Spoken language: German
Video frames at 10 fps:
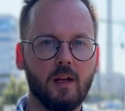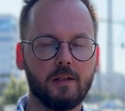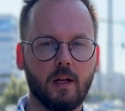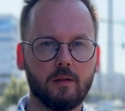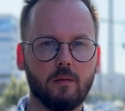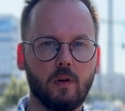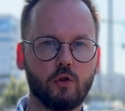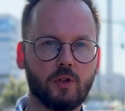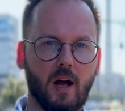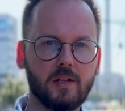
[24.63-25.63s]
Denn
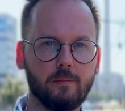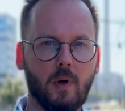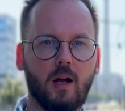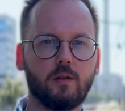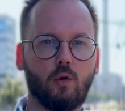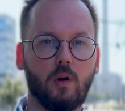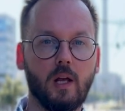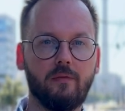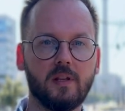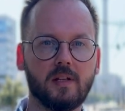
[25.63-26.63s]
Straßenbahnen
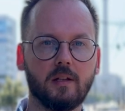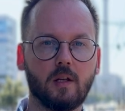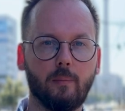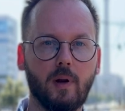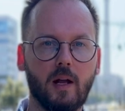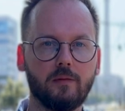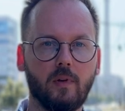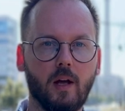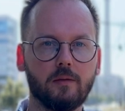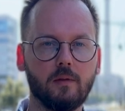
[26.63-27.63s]
können effizient geplant
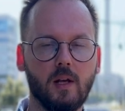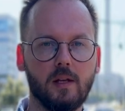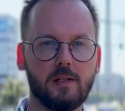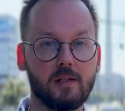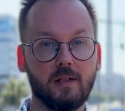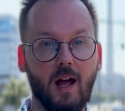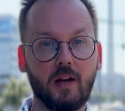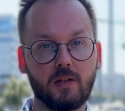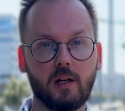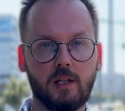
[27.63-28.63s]
werden. Sie sind
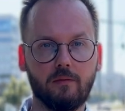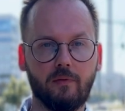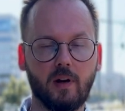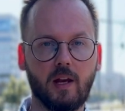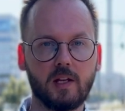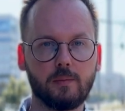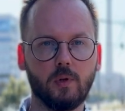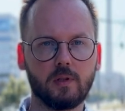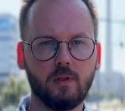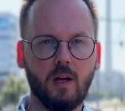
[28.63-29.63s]
attraktive
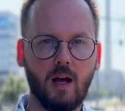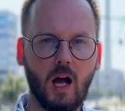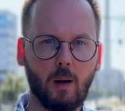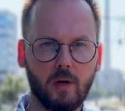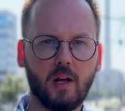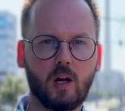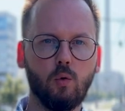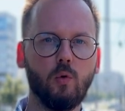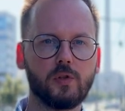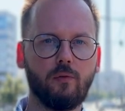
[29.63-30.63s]
Verkehrsmittel. Aber der
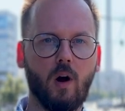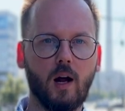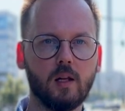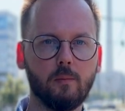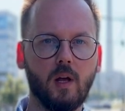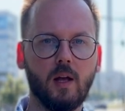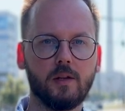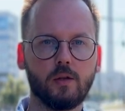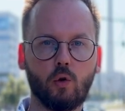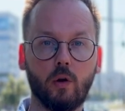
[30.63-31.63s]
Clou ist vor allem,
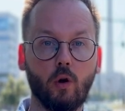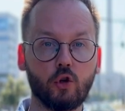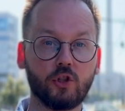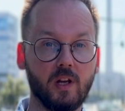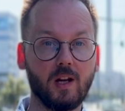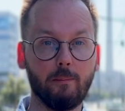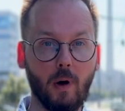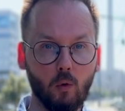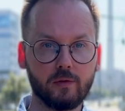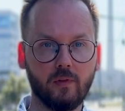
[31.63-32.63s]
sie können auch schnell
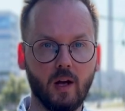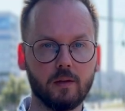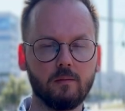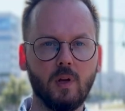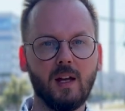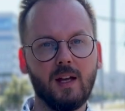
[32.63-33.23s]
gebaut werden